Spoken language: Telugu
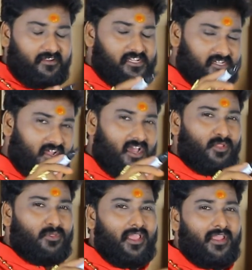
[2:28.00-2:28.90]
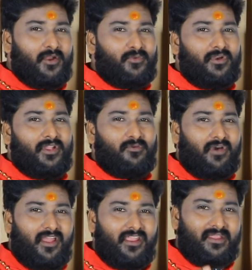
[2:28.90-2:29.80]
నిష్ణాతులైనటువంటి
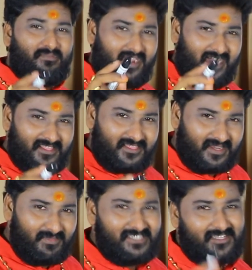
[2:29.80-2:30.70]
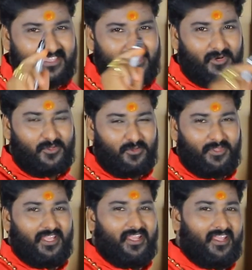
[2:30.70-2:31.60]
వారికి మాత్రమే
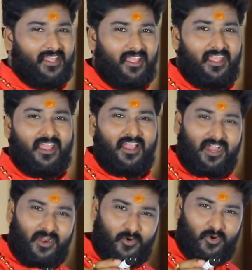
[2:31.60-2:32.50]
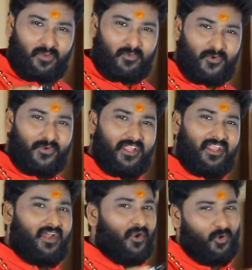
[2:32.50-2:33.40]
సాధ్యపడుతుంది అంగుళము నుండి
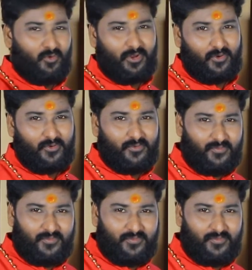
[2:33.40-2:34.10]
అడుగు వరకు